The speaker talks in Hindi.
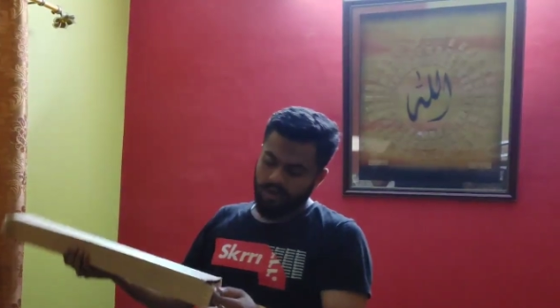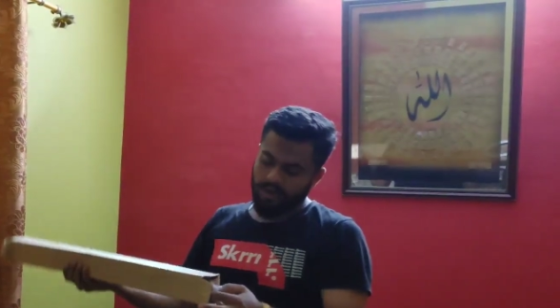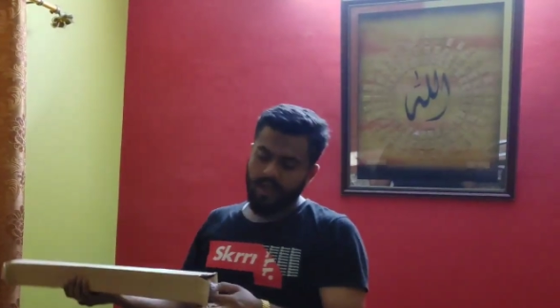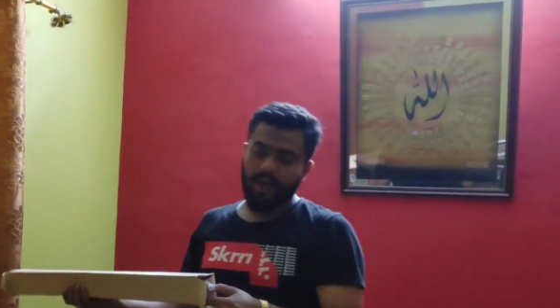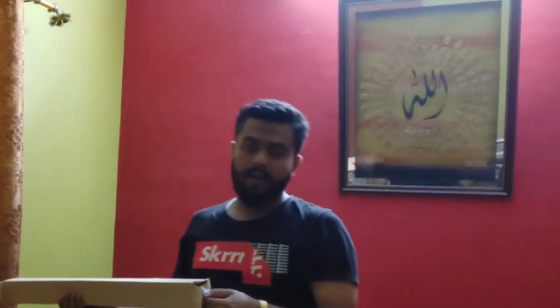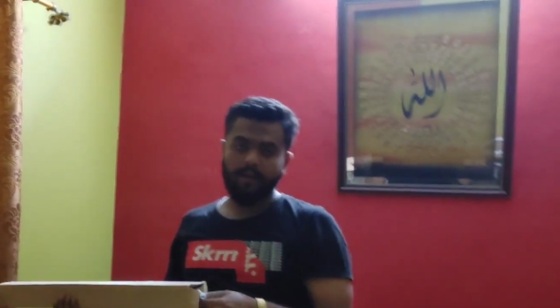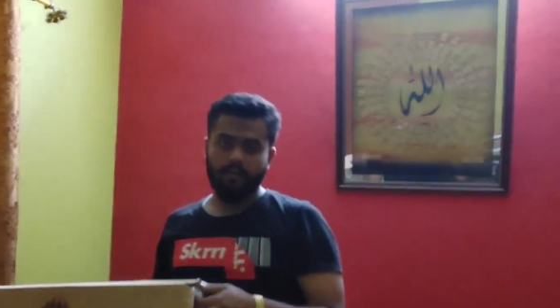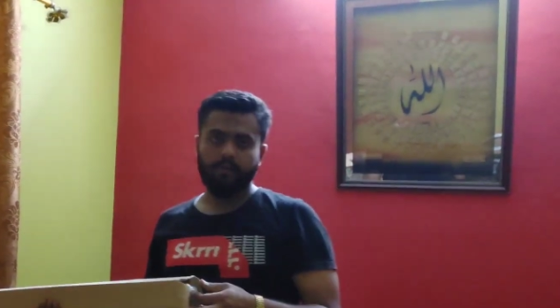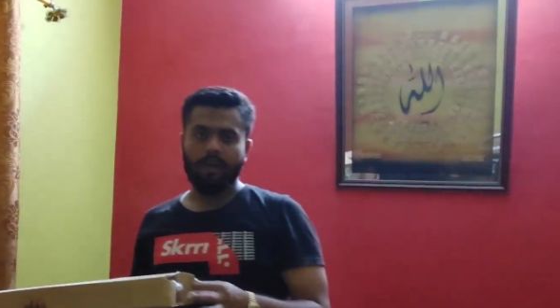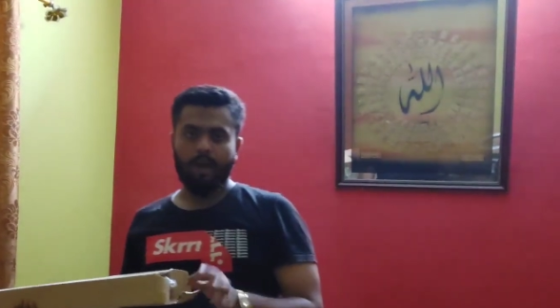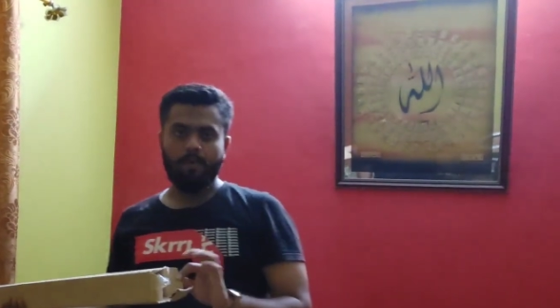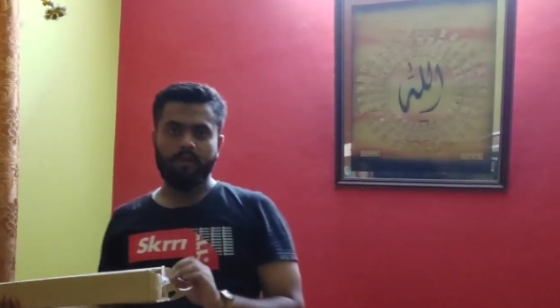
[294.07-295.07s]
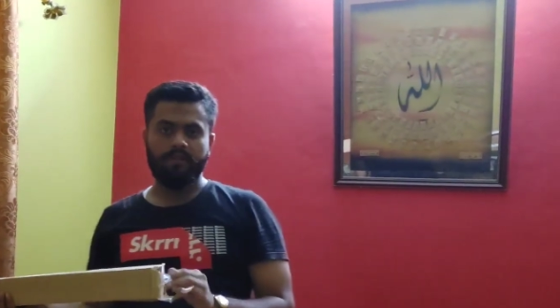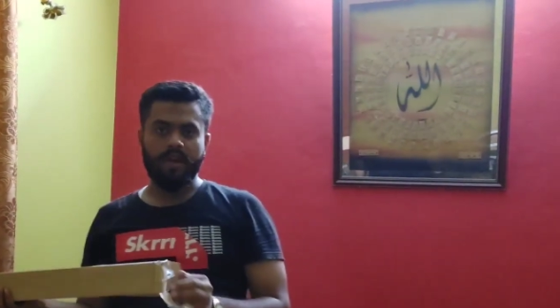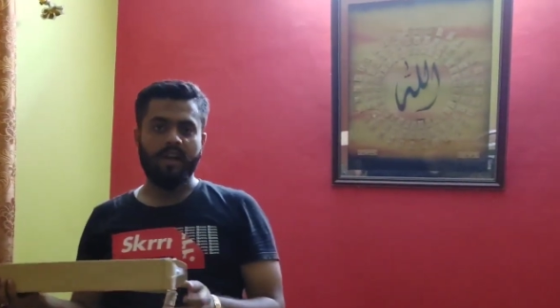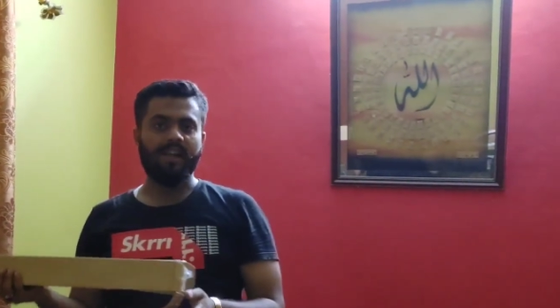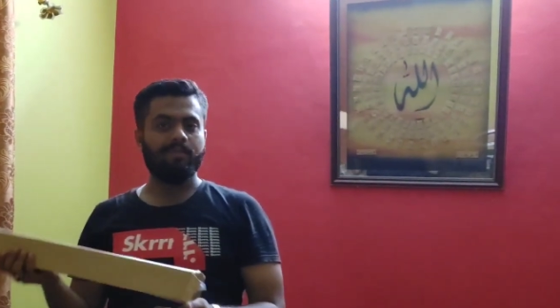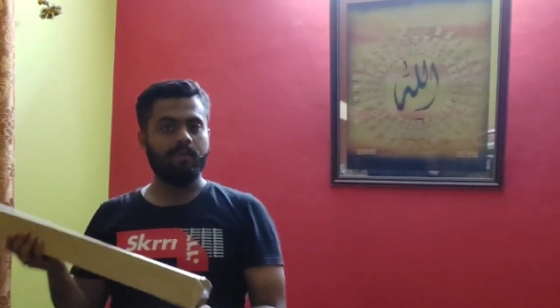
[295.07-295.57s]
रिंग ये जो और
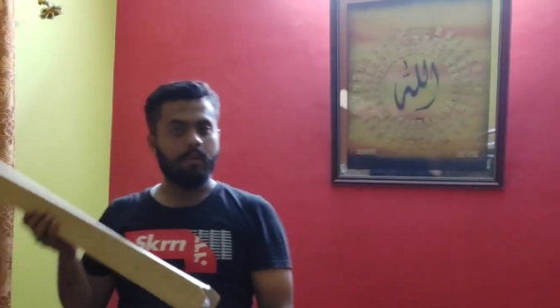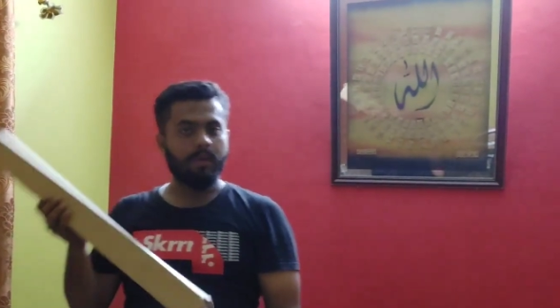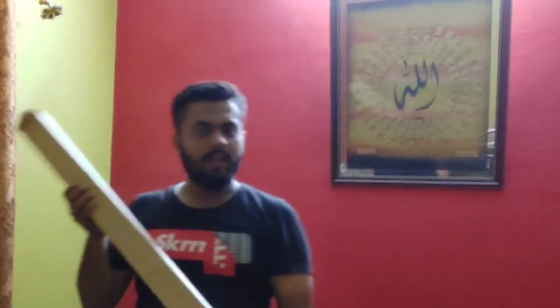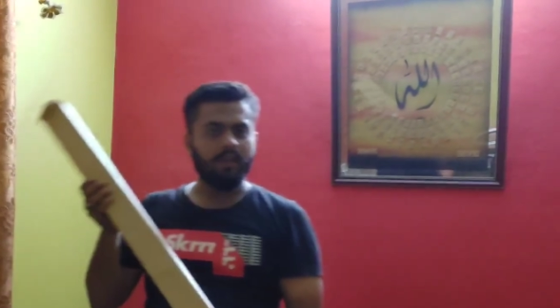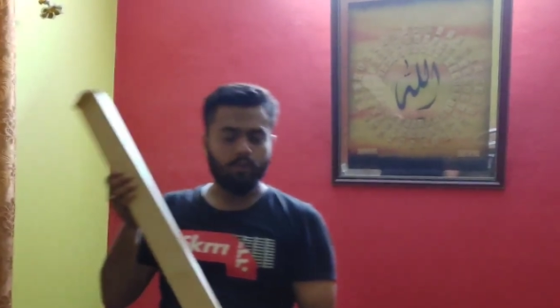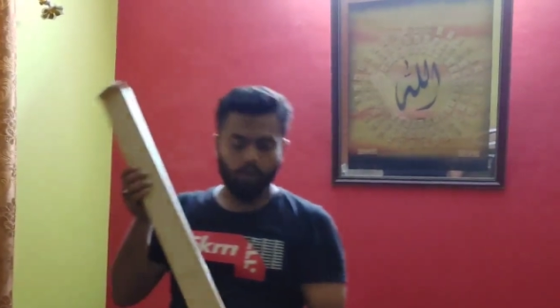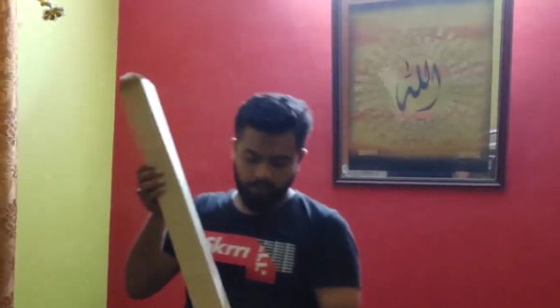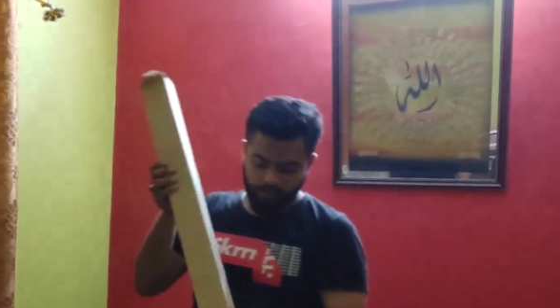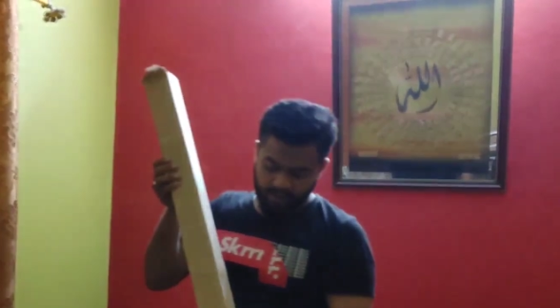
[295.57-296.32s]
स्टैंड है इसमें भी दो से